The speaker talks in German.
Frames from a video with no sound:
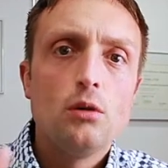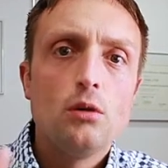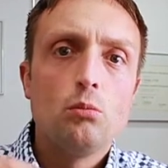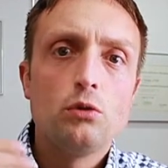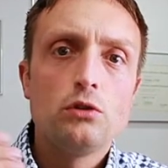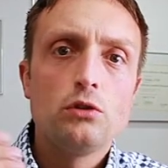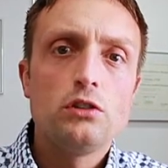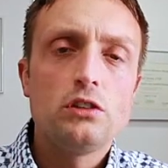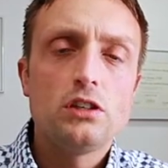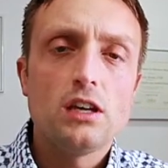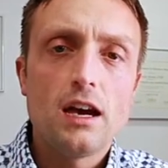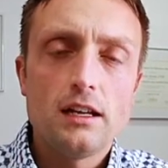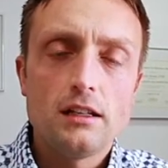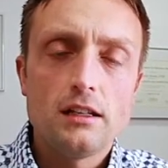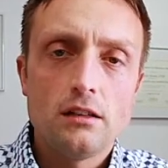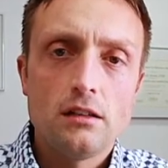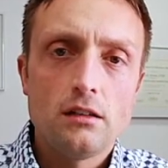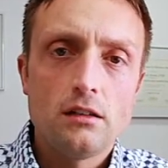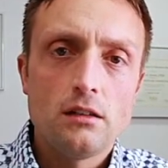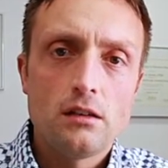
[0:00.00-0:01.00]
Muss ich
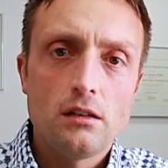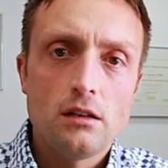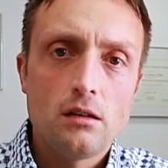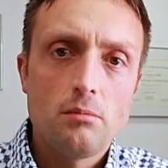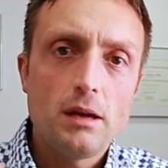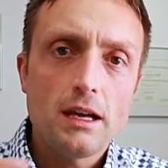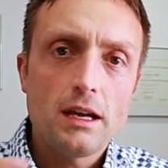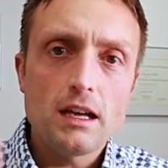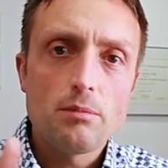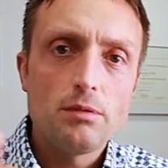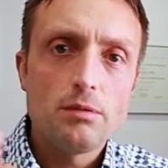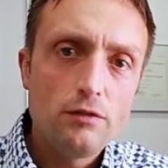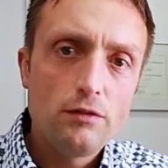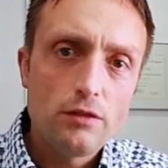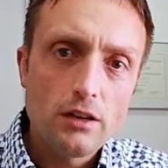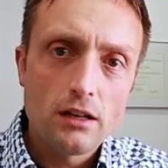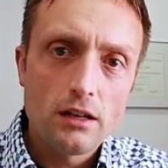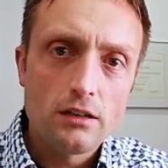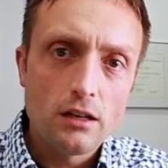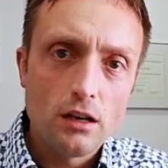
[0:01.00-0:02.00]
einen äh,
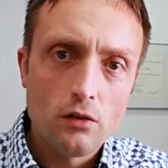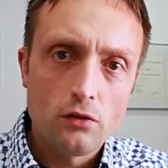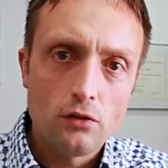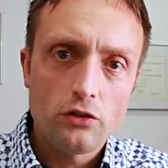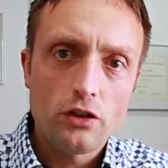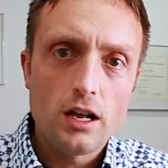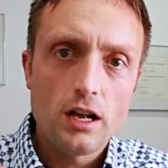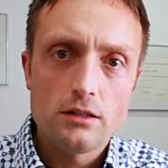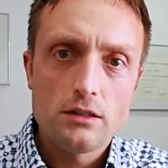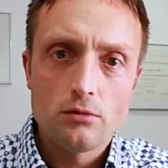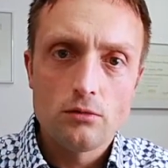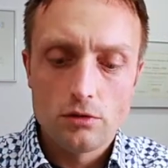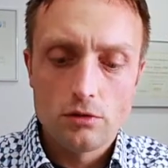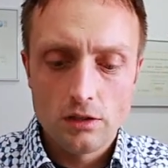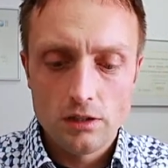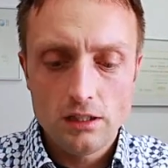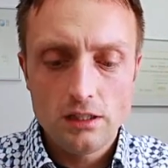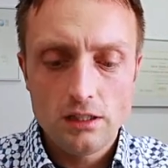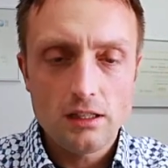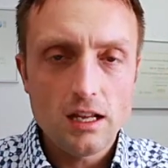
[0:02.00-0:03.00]
Backup-Lieferant aufschalten
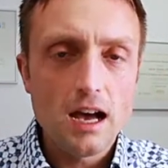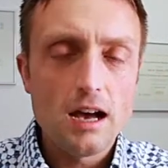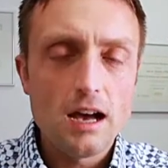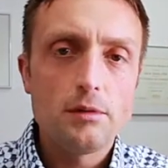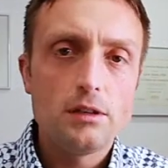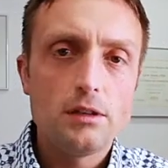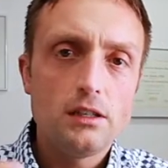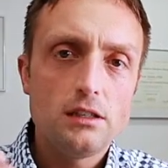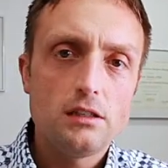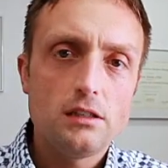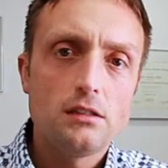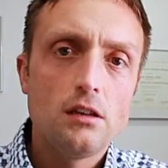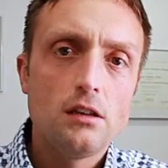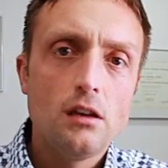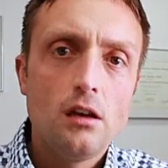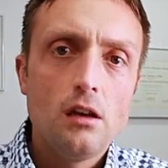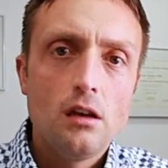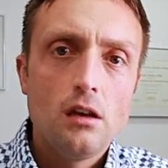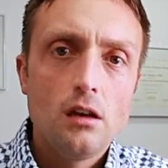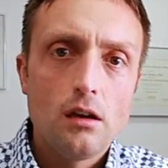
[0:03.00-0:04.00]
oder nicht? Habe ich
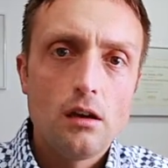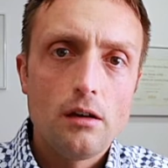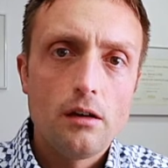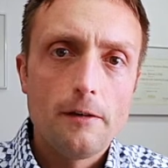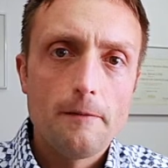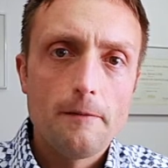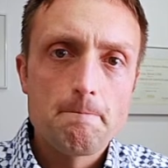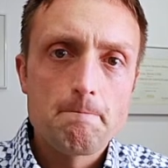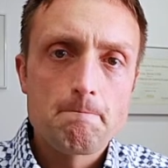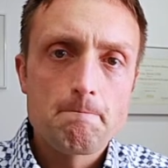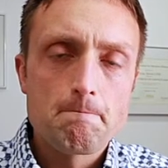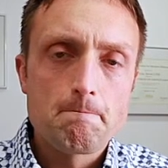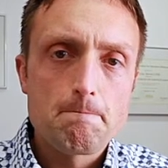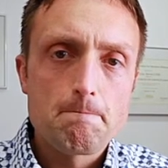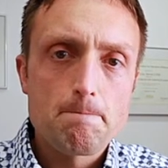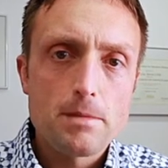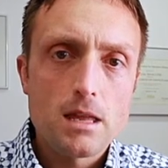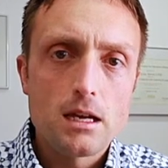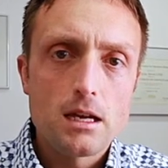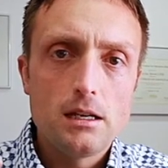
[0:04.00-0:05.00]
ähm,
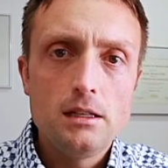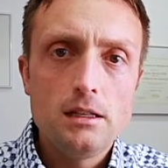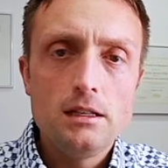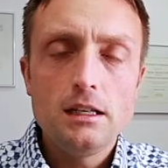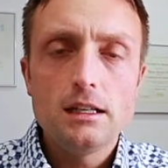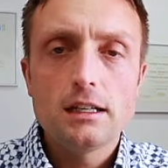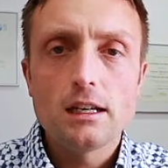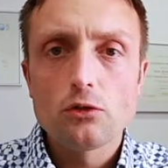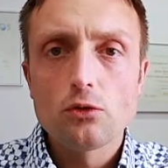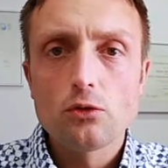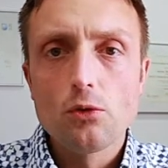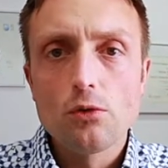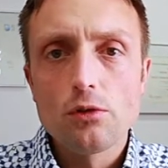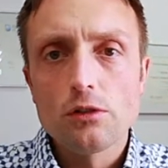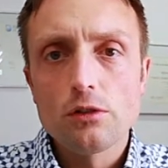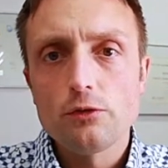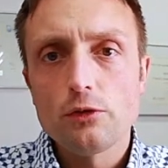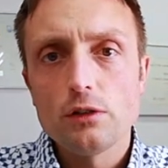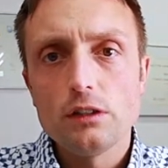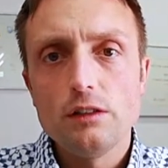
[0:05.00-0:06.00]

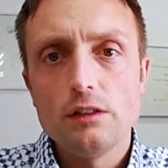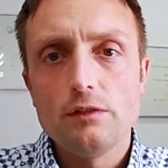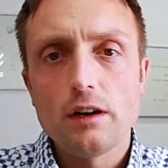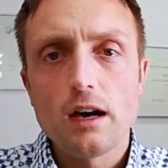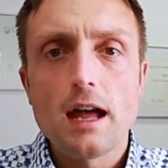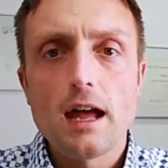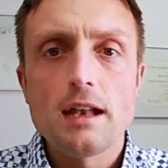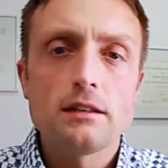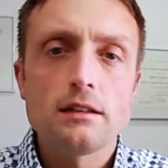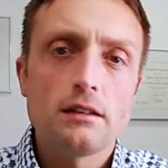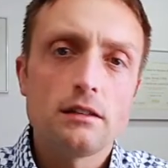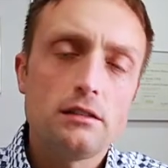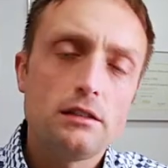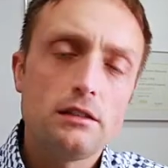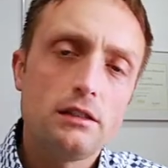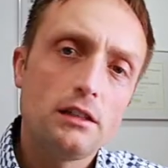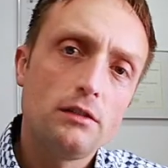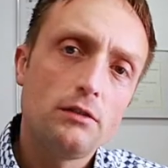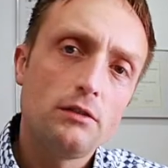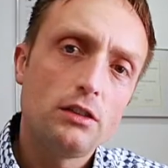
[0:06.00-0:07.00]
Indikatoren von Lieferanten, dass
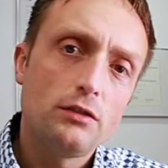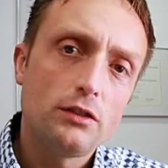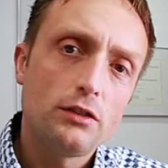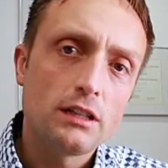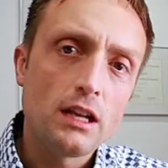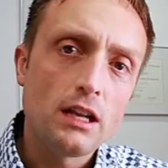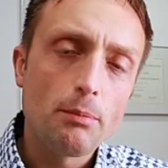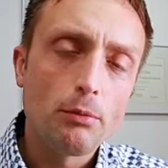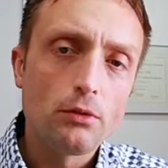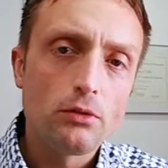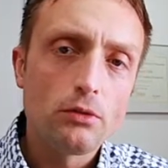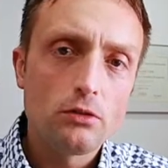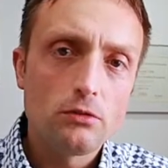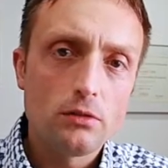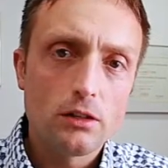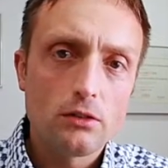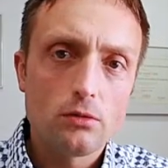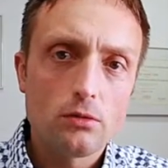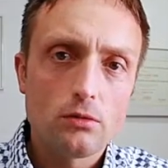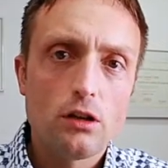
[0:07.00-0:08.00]
ich in gewisse
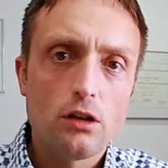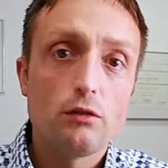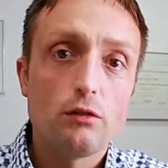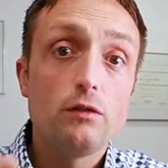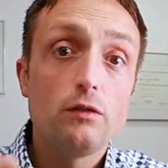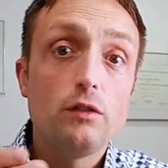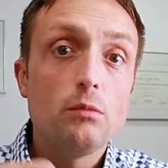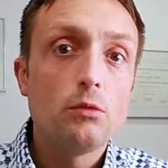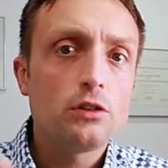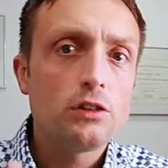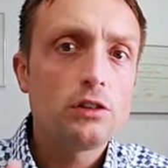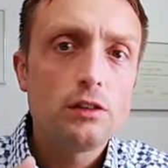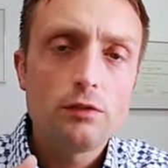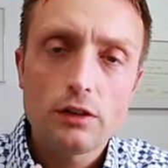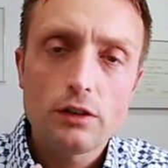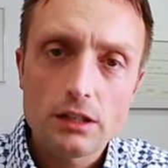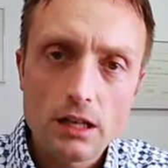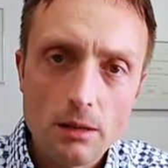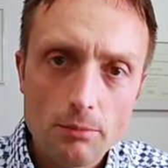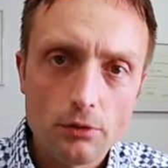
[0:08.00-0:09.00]
Verknappungssituationen laufe? Wie möchte ich
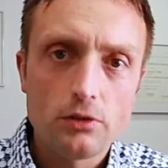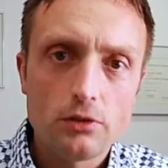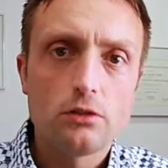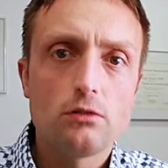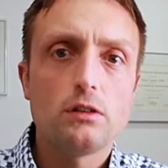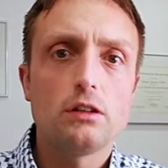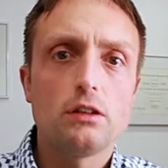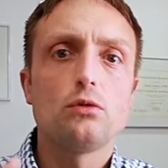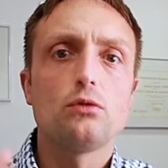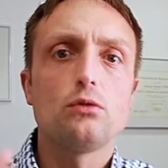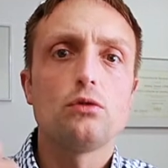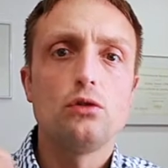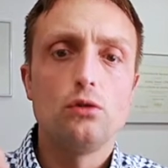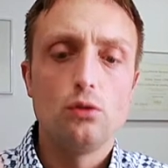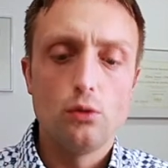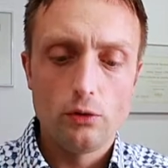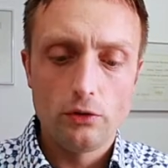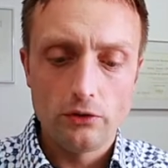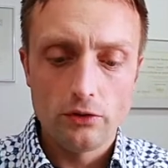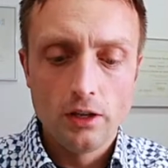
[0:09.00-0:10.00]
Verknappungssituationen
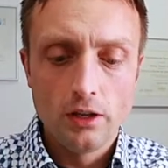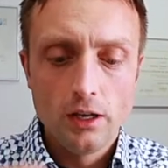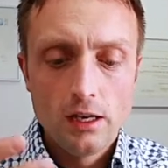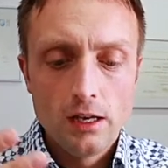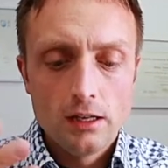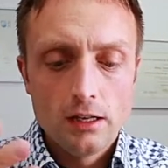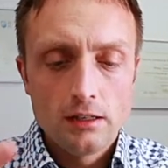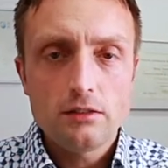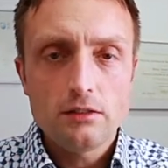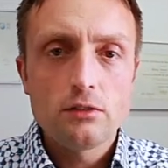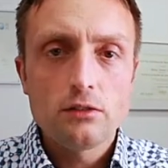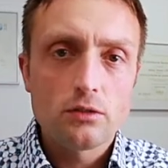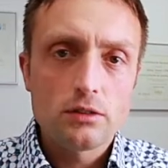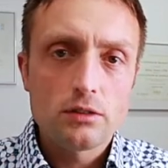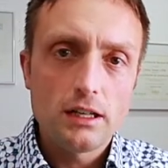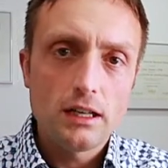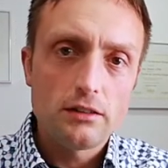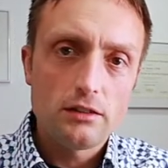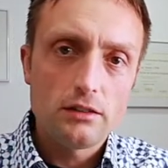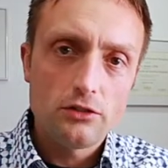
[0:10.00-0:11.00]
lösen? Das sind so
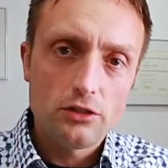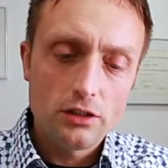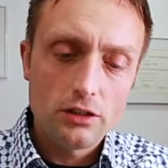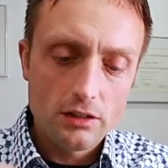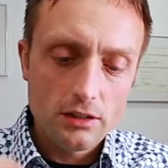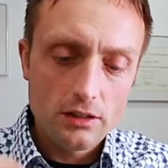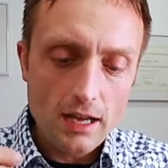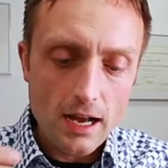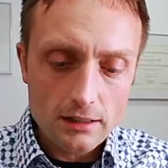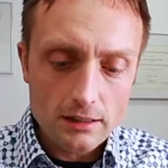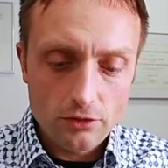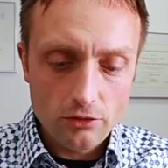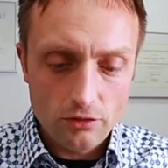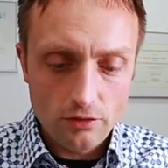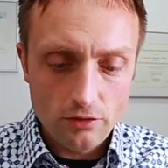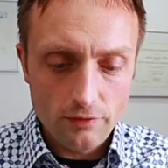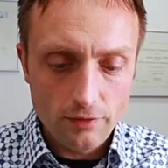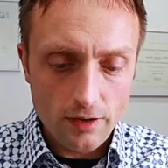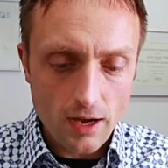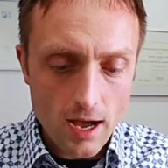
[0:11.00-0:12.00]
klassische
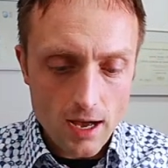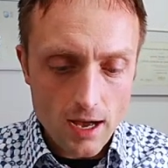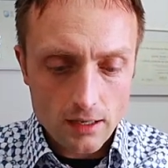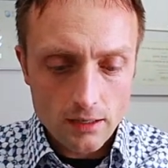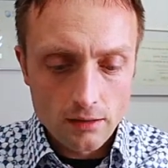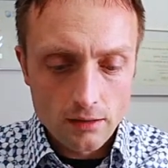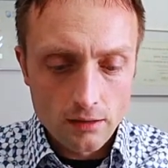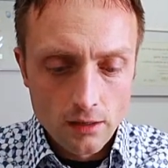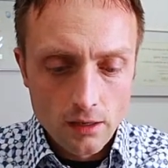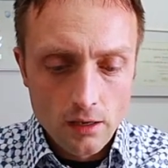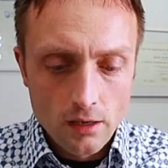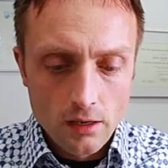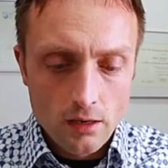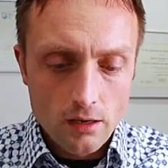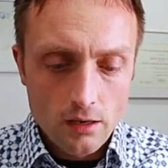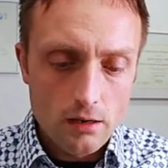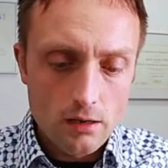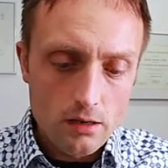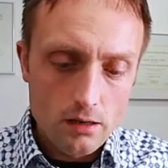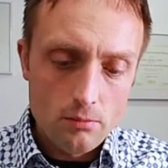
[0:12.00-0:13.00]
taktische Fragen.
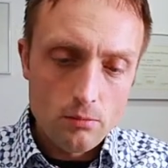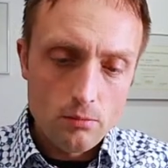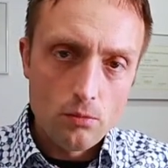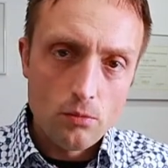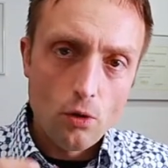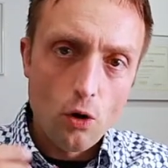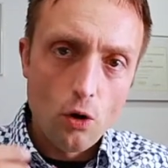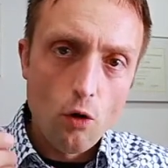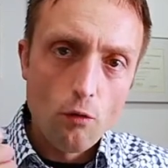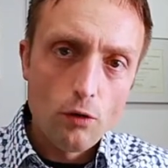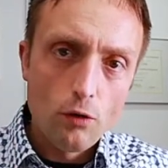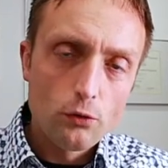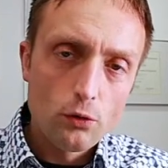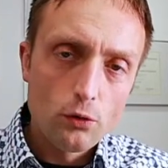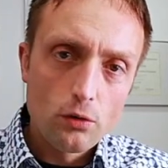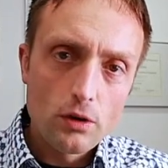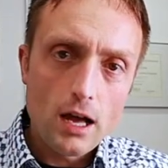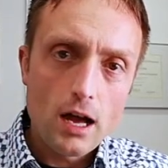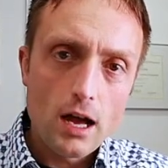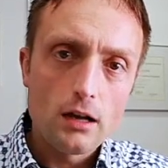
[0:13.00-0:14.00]
Ähm,
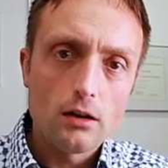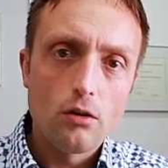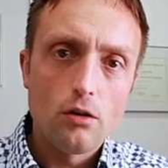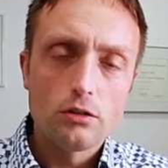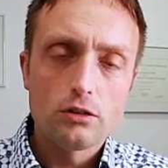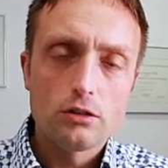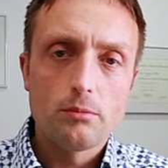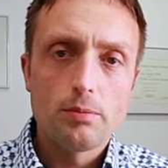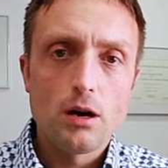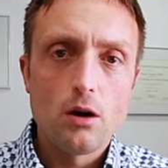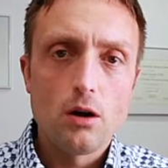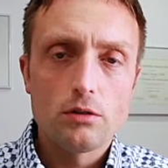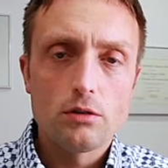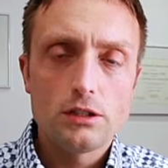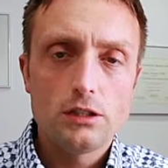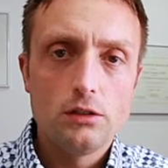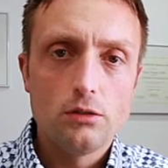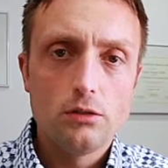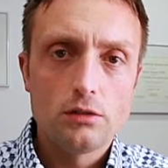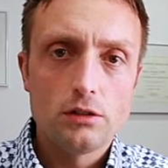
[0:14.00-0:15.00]
Overflow-Lagerorte brauche
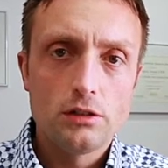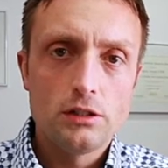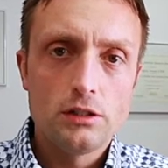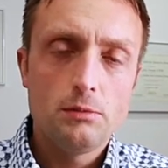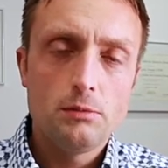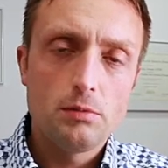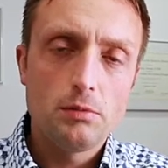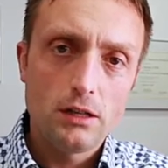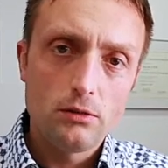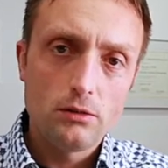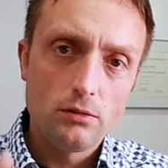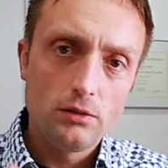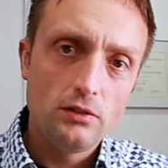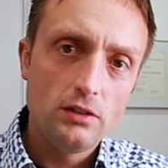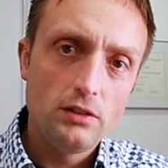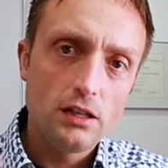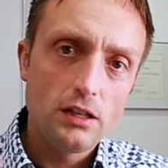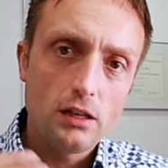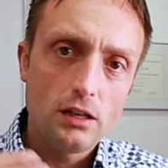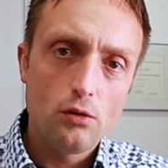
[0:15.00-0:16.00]
ich die oder nicht?
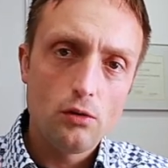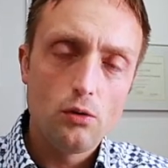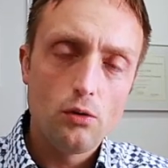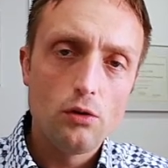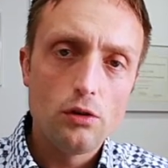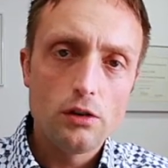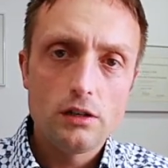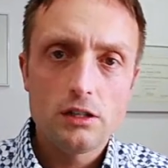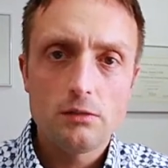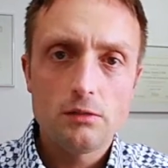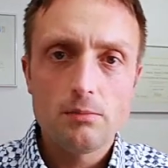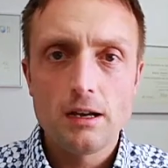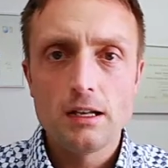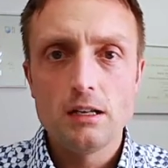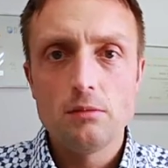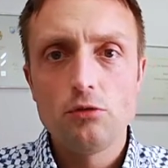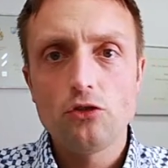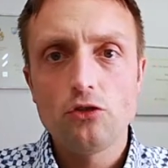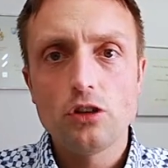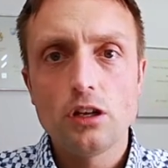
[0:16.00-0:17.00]
Reduziere, erhöhe ich
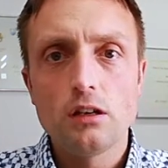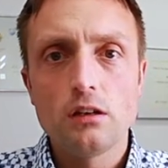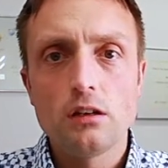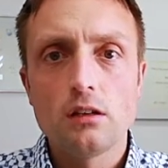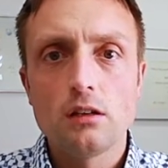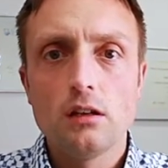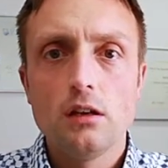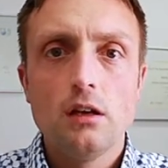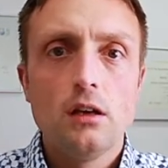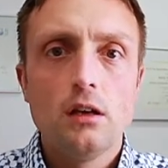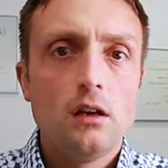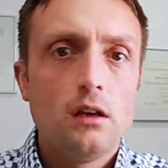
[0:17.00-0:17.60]
meine Bestände?